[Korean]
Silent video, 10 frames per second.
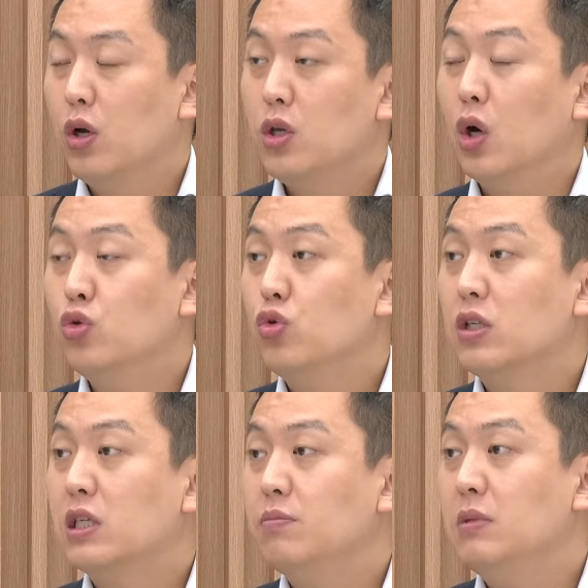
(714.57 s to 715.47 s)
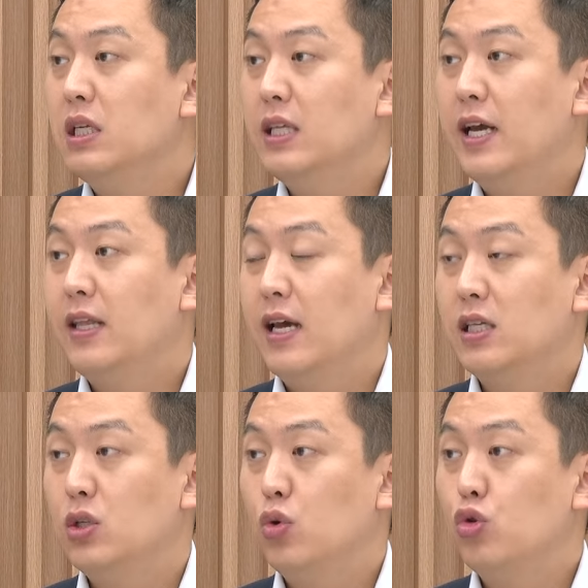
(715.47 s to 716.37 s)
연준은 금리 인하에 대한
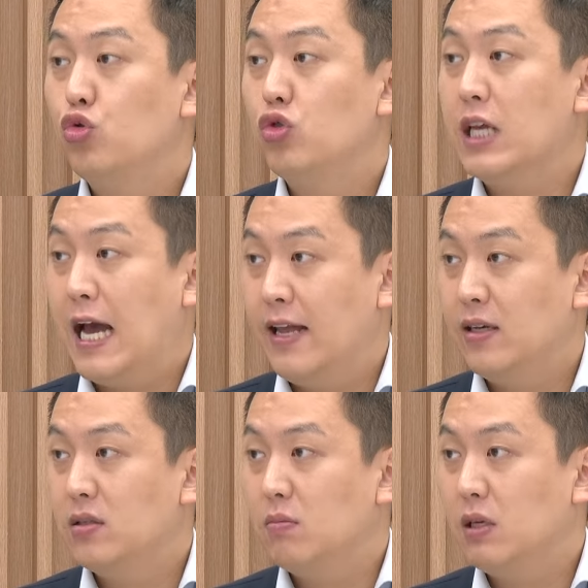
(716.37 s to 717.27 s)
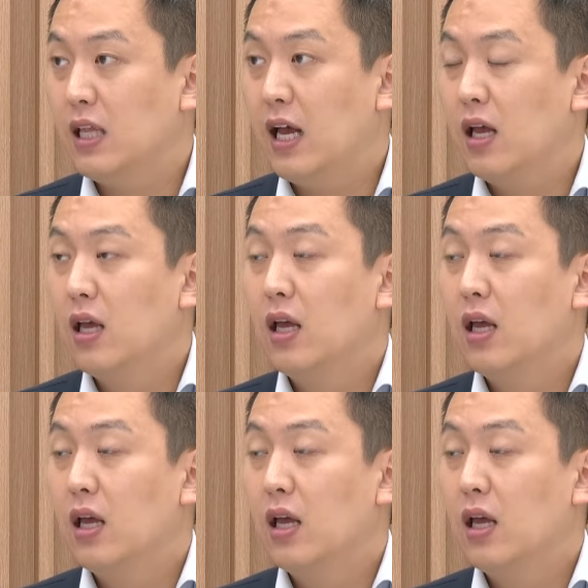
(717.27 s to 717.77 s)
신호를 주지 않았습니다. 그렇죠.